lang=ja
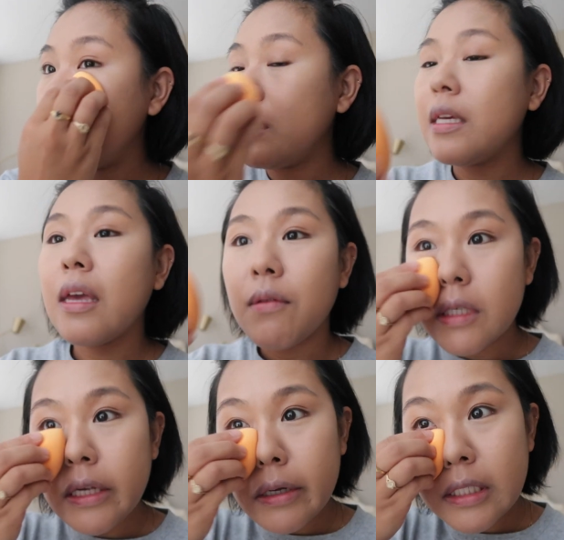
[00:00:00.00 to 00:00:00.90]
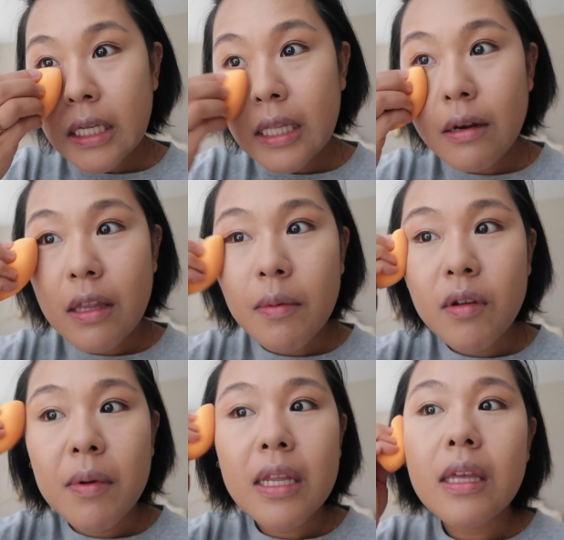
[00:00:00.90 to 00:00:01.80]
人間は幸せになるため
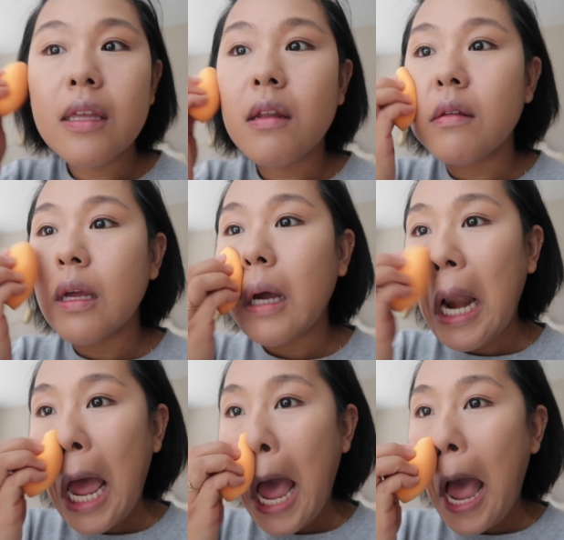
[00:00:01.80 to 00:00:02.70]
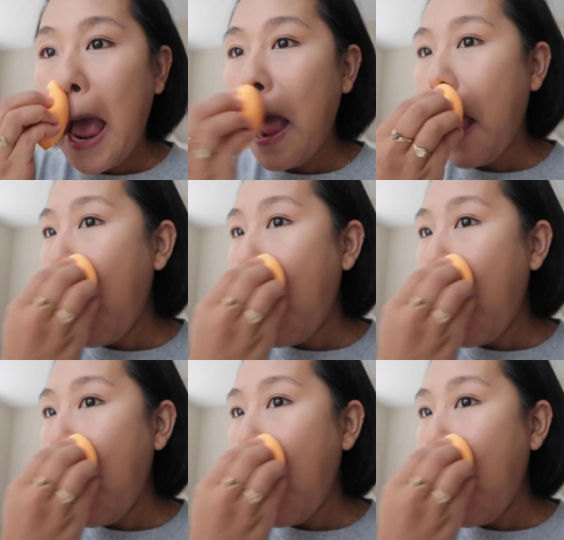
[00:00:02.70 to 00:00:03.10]
に生まれてきてるんだから、